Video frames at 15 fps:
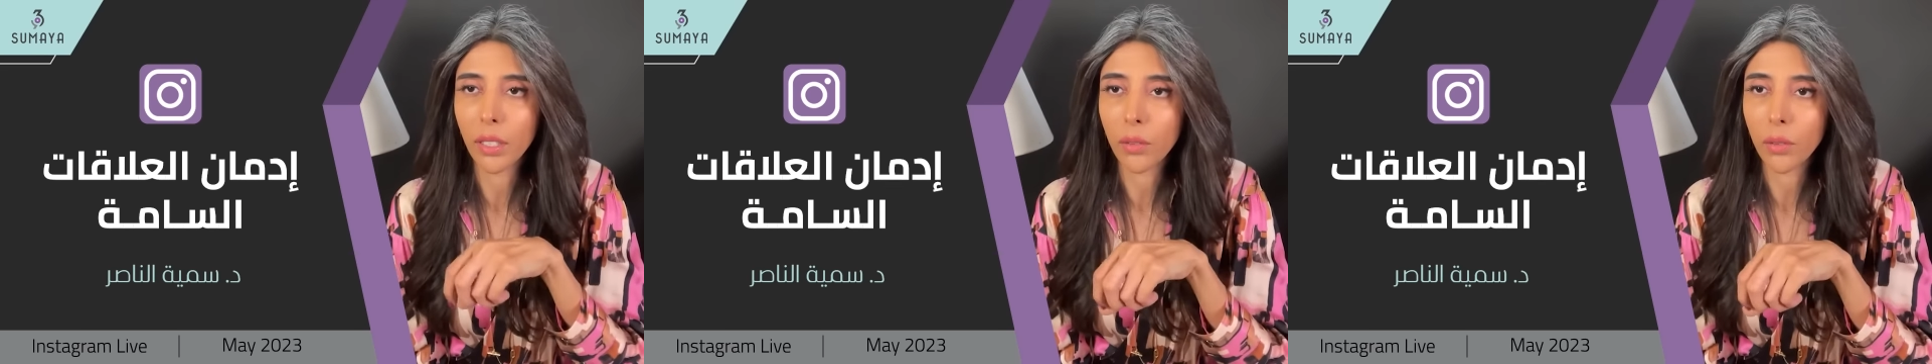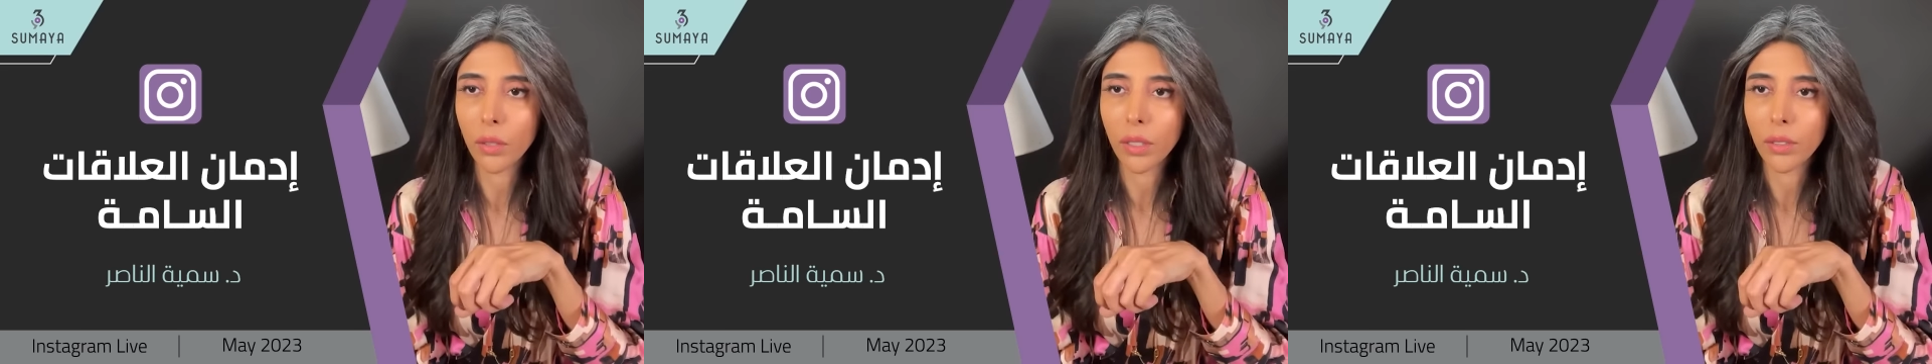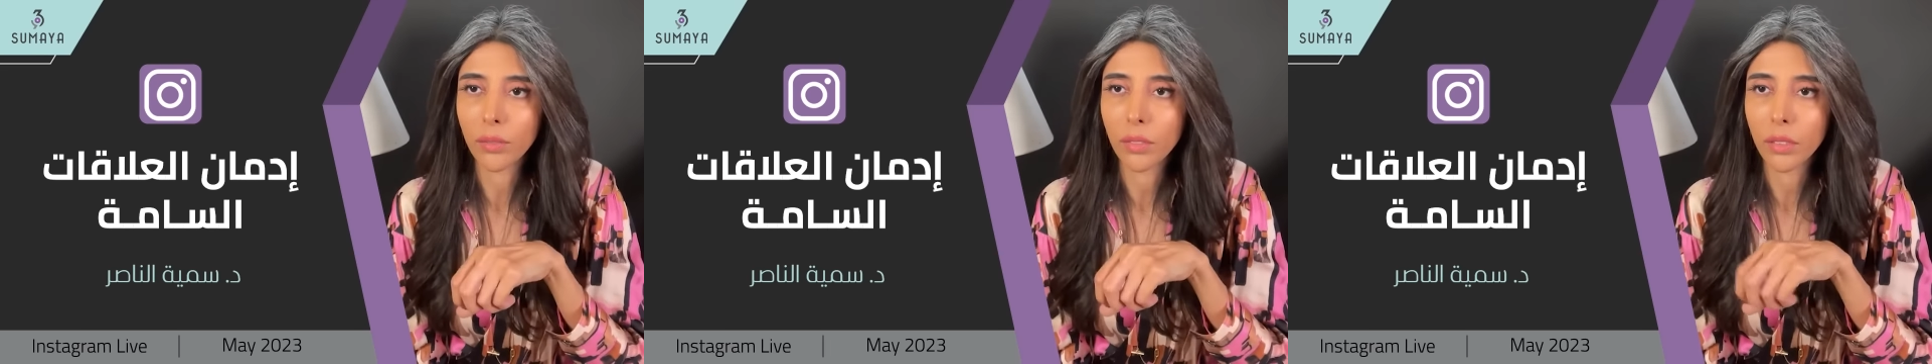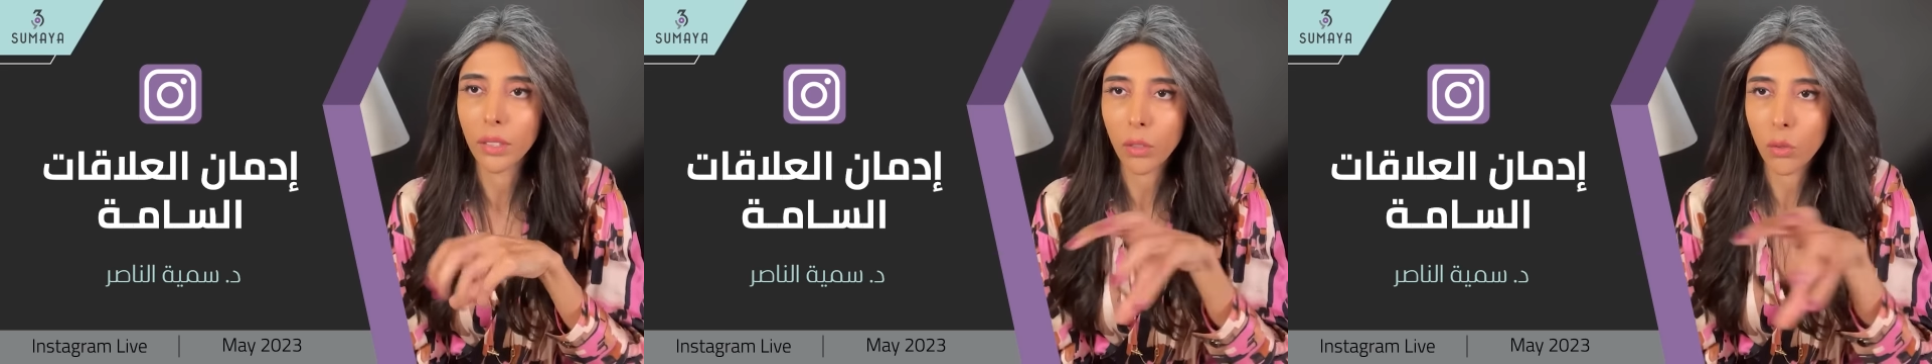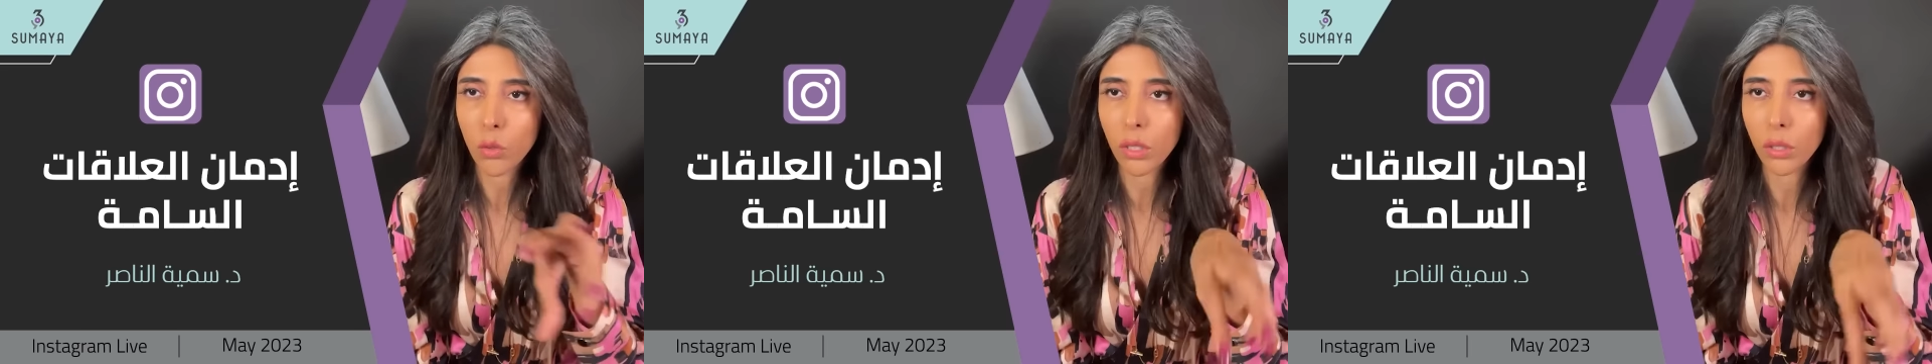هذولا
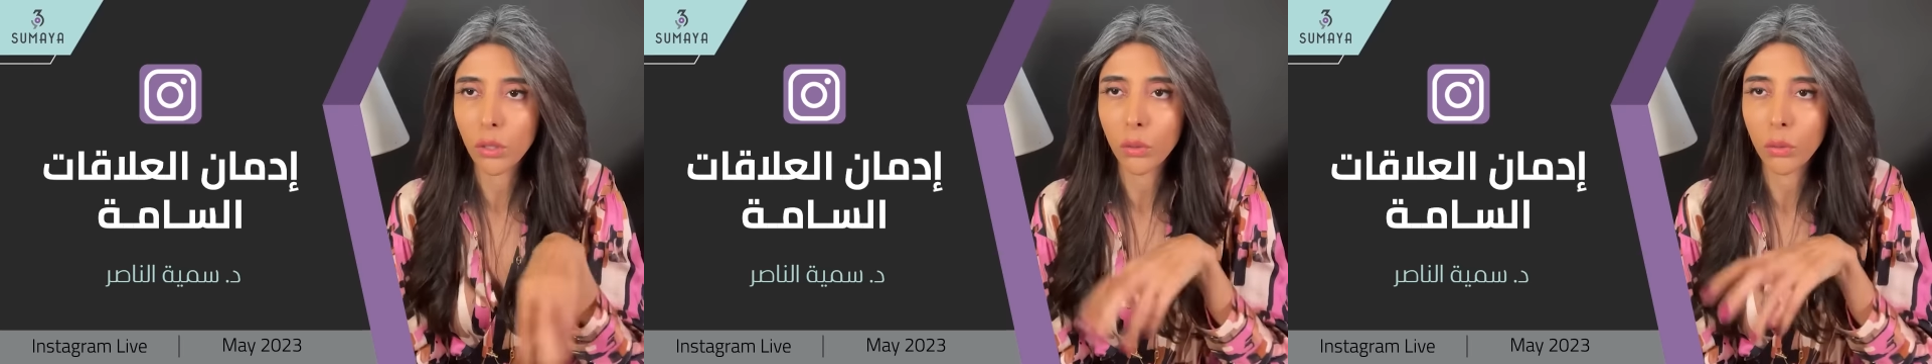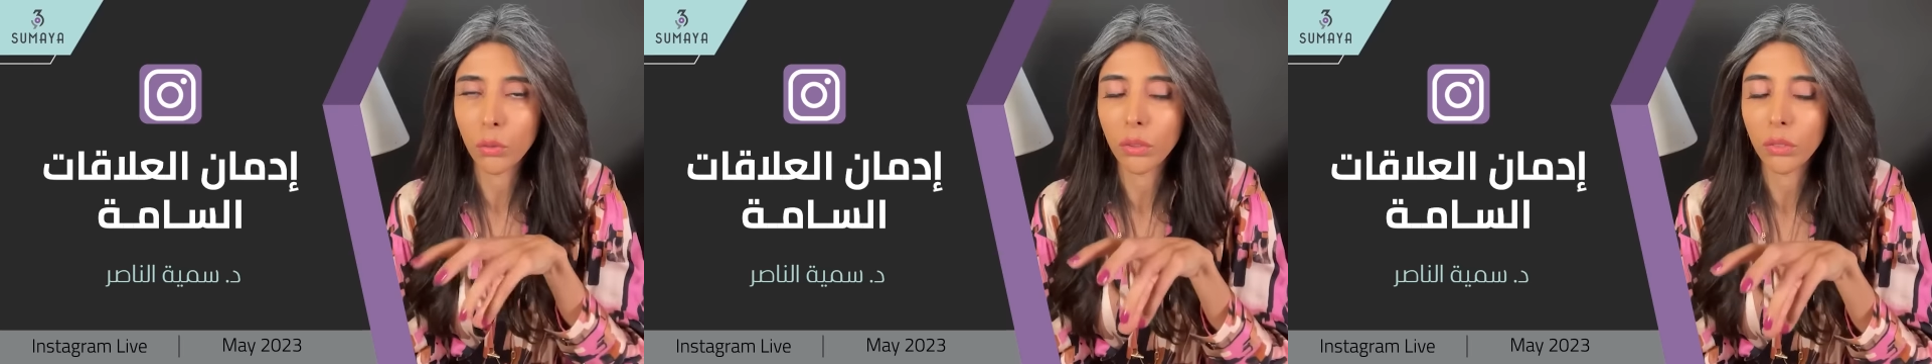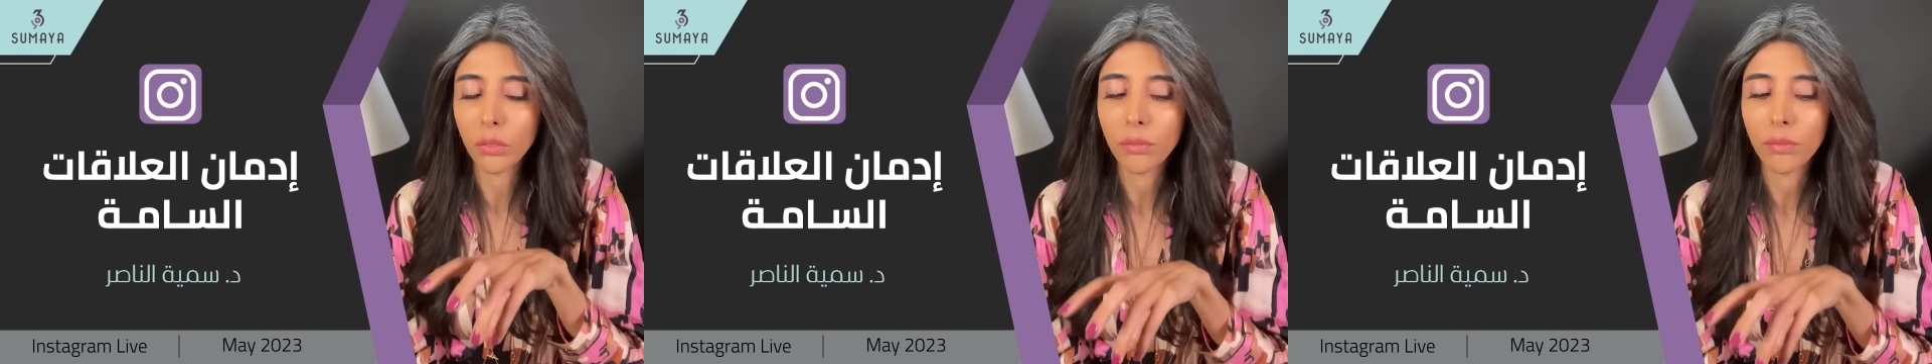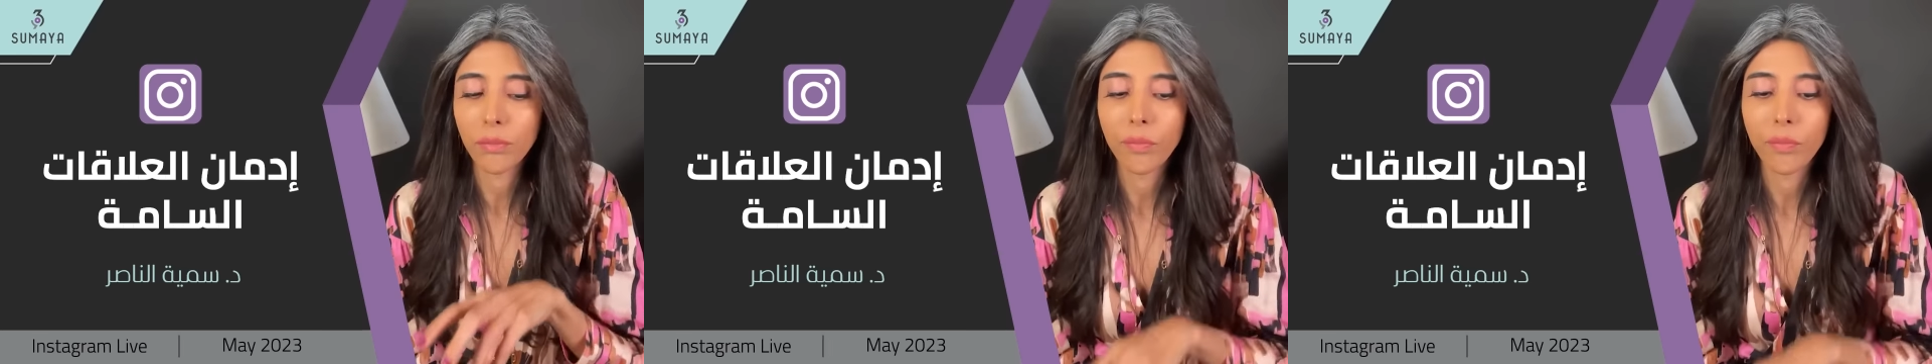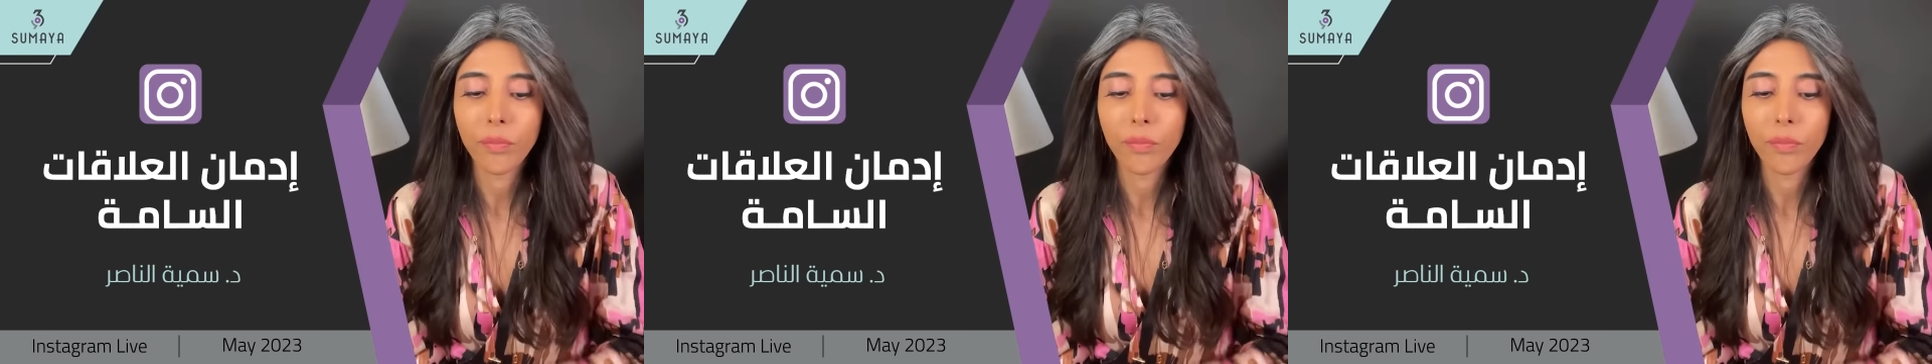اللي يصدقون